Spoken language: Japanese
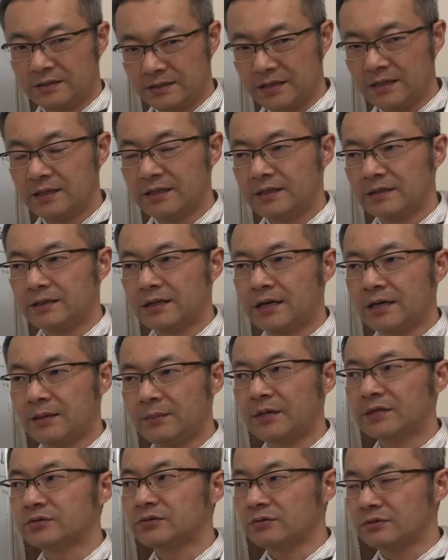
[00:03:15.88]
ね、か
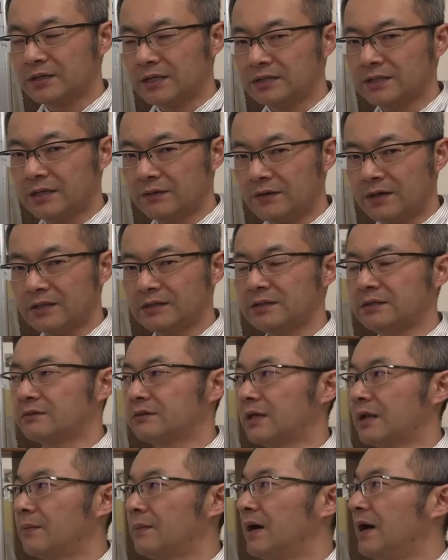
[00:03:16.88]
らまあそういう方はって
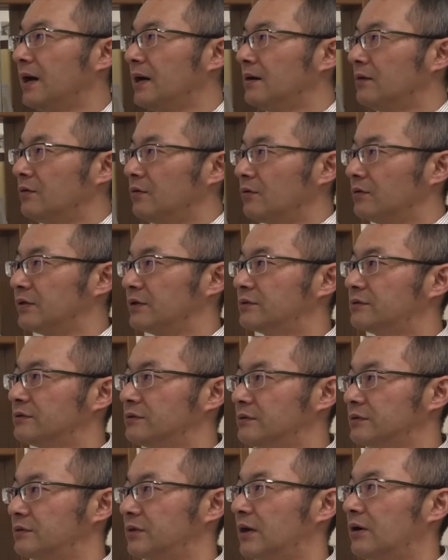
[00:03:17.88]
言ったらまあお肉
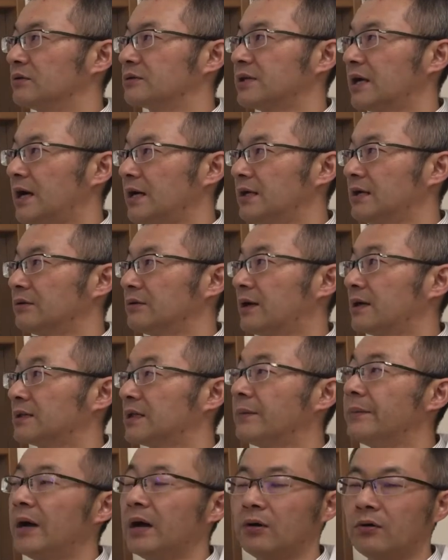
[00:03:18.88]
類とかお魚とか
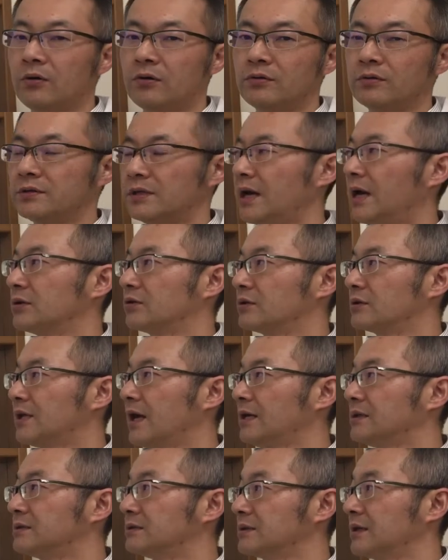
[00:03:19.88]
卵、ね、あと
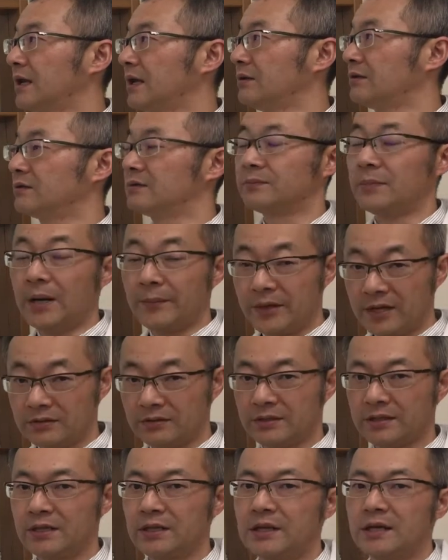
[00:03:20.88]
大豆系の豆
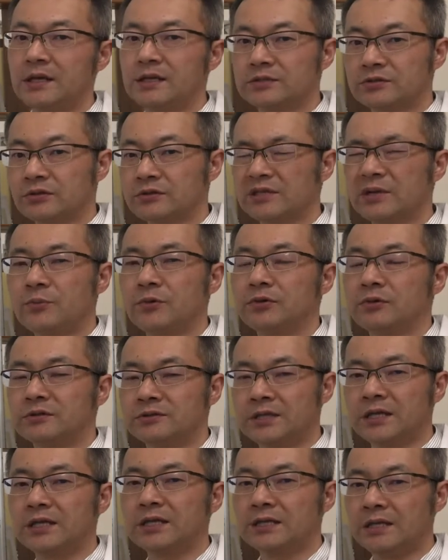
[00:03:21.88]
類そういったもの
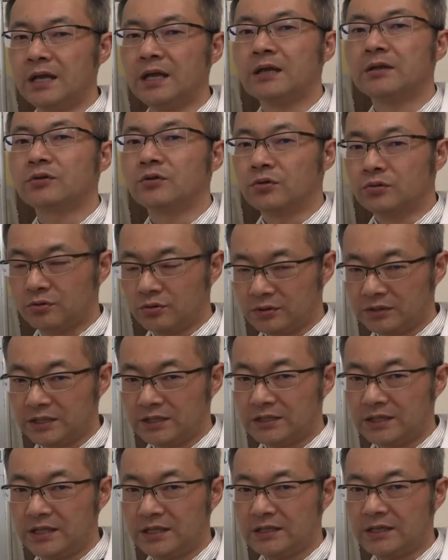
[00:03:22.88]
をぜひね取っとい
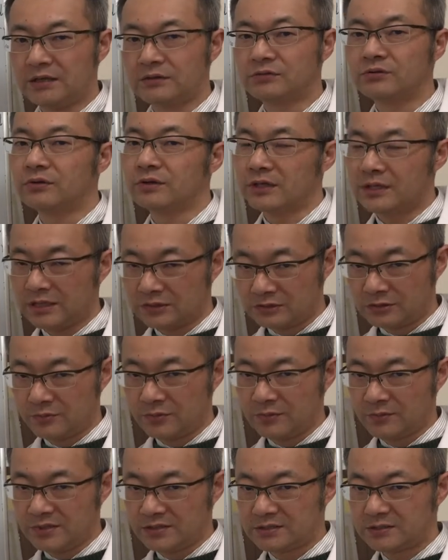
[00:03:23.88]
ていただけるといいかと
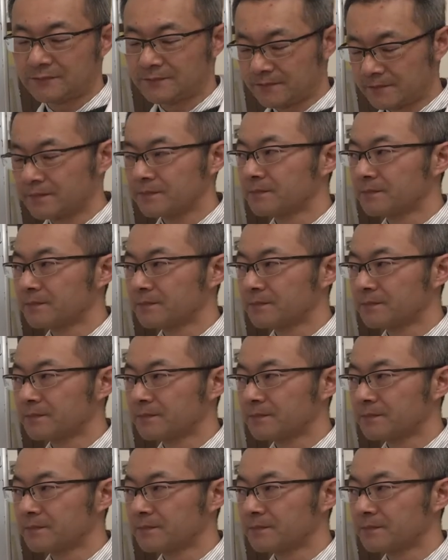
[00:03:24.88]
思います。